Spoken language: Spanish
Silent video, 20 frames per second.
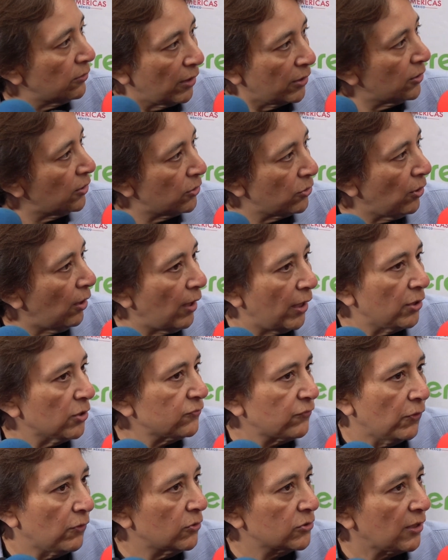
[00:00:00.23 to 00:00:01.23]
Laura
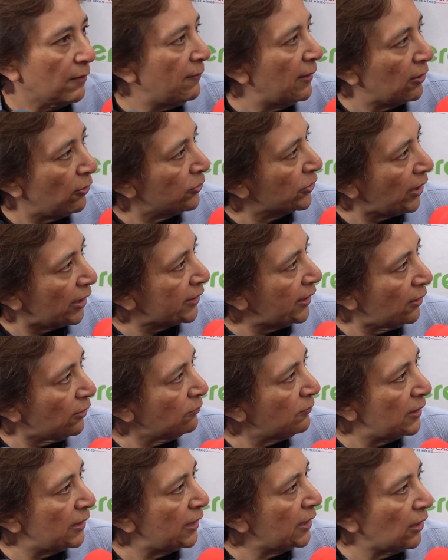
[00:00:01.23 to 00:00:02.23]
Núñez, la asistente
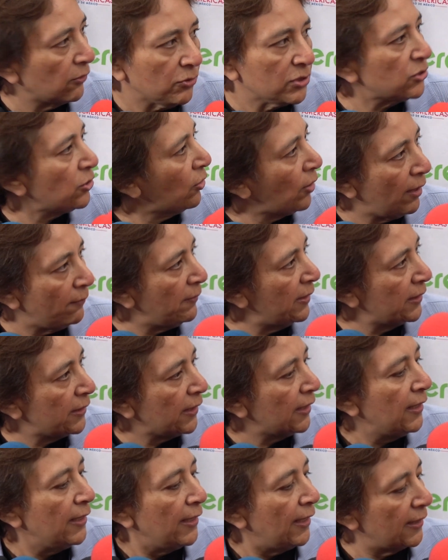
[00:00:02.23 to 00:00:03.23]
del príncipe de la
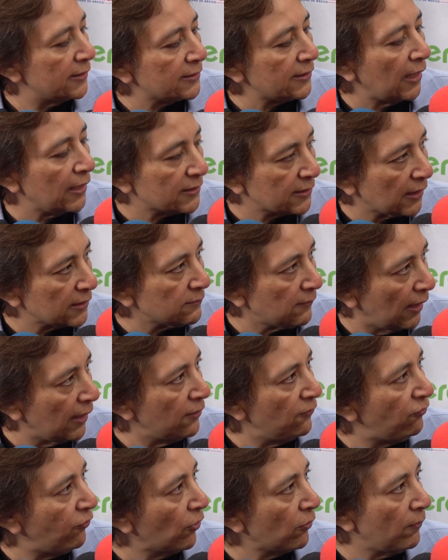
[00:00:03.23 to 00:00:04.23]
canción por
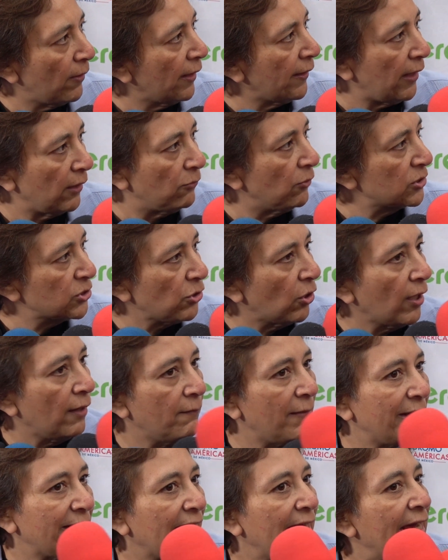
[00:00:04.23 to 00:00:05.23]
19 años,
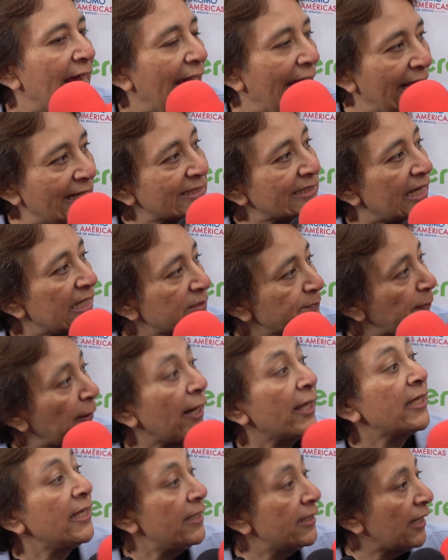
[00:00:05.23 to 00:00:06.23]
desmiente
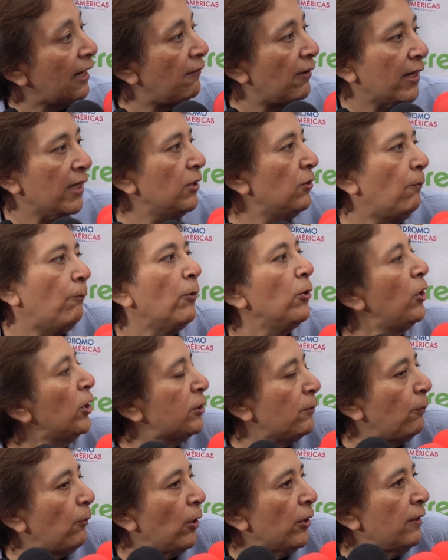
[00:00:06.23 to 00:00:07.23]
categóricamente las
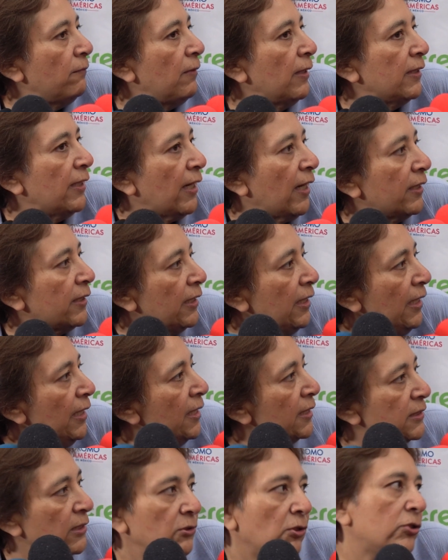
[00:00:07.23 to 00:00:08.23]
declaraciones de
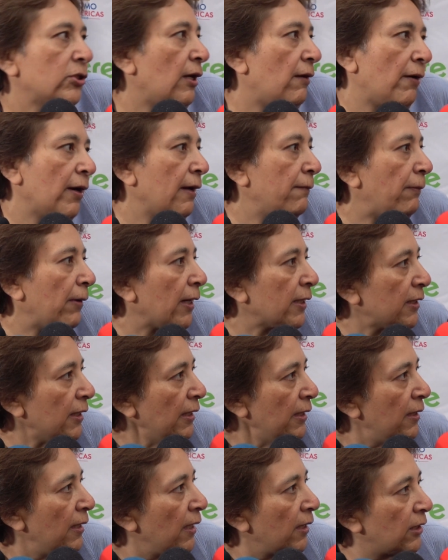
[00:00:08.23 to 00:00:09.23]
José Joel
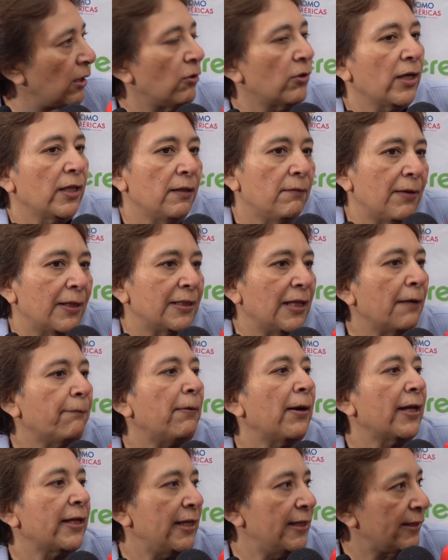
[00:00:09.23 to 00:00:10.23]
y de Cuauhtémoc
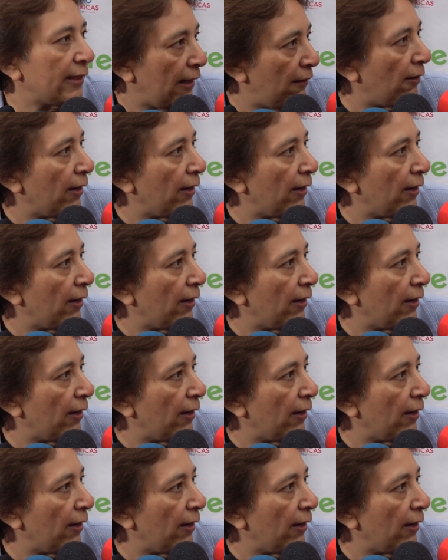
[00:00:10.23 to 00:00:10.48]
Sánchez